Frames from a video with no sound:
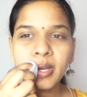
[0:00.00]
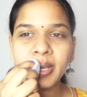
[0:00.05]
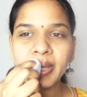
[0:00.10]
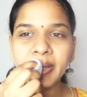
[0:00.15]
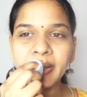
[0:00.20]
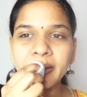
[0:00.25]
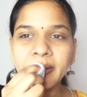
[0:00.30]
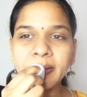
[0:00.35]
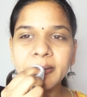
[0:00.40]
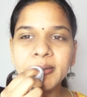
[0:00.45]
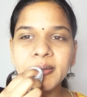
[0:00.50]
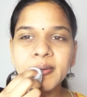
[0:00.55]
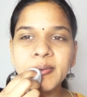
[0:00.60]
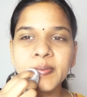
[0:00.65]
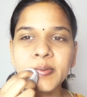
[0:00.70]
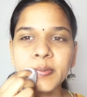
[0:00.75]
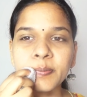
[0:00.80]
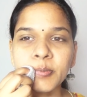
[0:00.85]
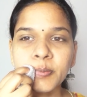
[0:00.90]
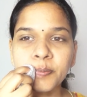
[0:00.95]
லைட்டாக
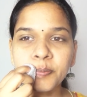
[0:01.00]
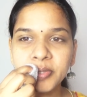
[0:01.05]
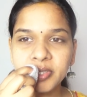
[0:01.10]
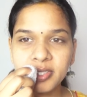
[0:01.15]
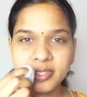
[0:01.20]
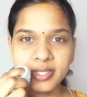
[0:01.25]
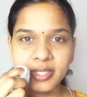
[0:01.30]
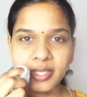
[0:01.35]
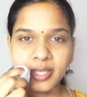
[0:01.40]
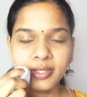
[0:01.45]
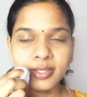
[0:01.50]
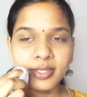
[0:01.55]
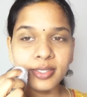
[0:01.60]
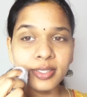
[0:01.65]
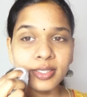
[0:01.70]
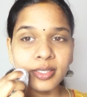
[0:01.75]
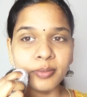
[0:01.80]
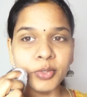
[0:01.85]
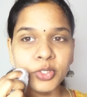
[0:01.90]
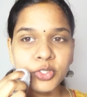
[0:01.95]
ஒரு முப்பது செகண்ட்க்கு
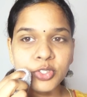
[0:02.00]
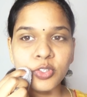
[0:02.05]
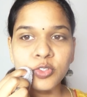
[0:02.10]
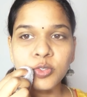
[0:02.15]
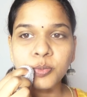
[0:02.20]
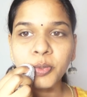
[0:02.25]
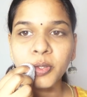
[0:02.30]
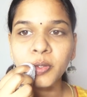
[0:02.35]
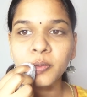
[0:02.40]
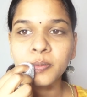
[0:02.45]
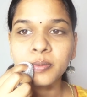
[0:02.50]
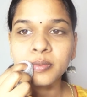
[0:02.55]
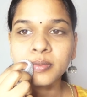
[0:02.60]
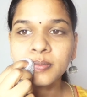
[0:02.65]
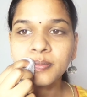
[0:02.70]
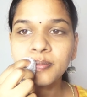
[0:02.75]
நீங்கள் மசாஜ் பண்ணணும்